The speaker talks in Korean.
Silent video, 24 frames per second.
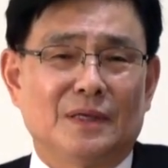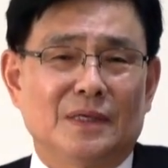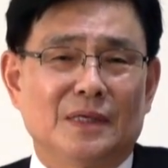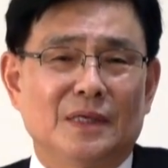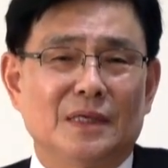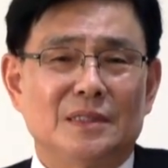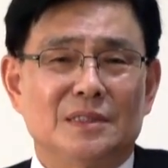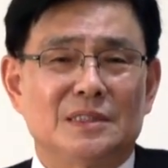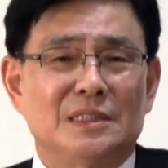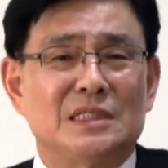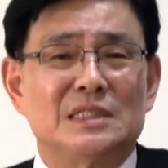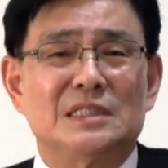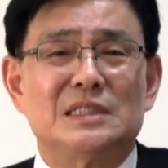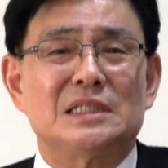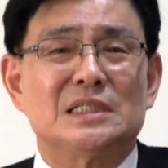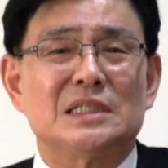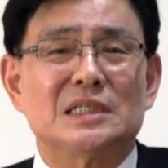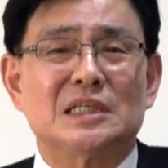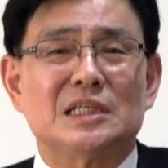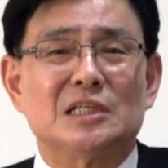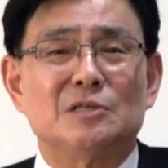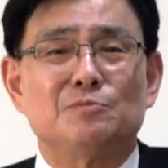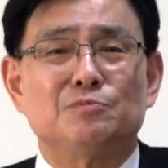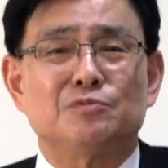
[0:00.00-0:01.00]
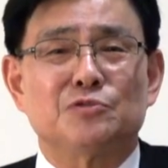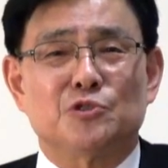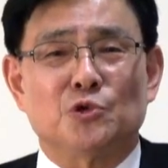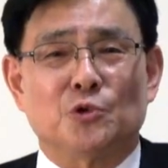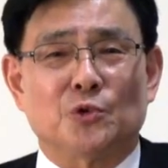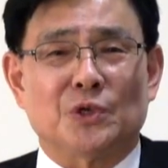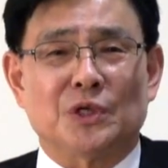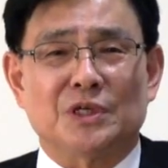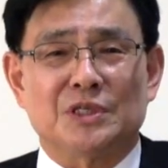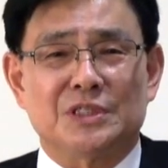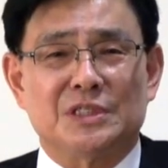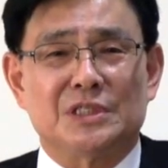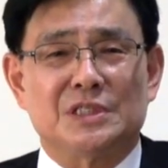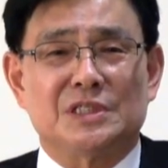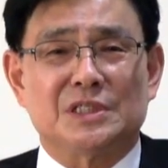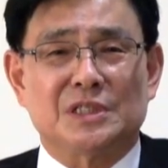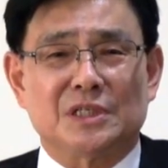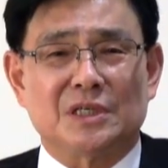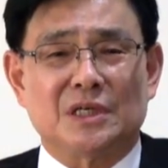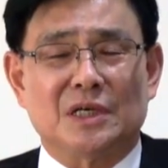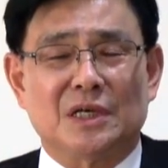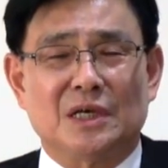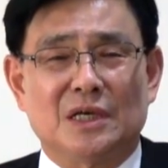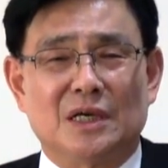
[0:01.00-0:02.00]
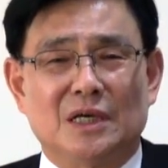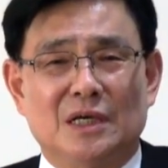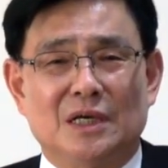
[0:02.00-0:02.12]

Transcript: 이게 지식이 부족해, 지식이.